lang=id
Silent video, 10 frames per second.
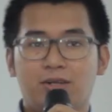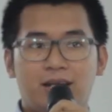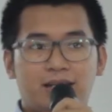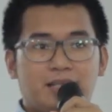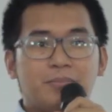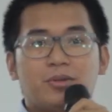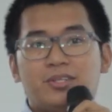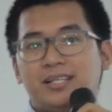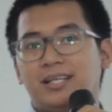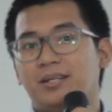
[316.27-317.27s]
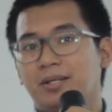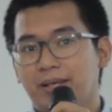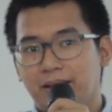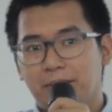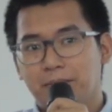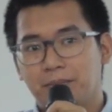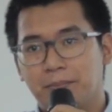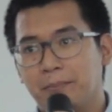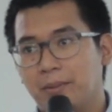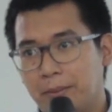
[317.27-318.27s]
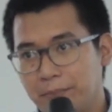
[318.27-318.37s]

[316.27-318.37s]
serta meyakinkan orang lain.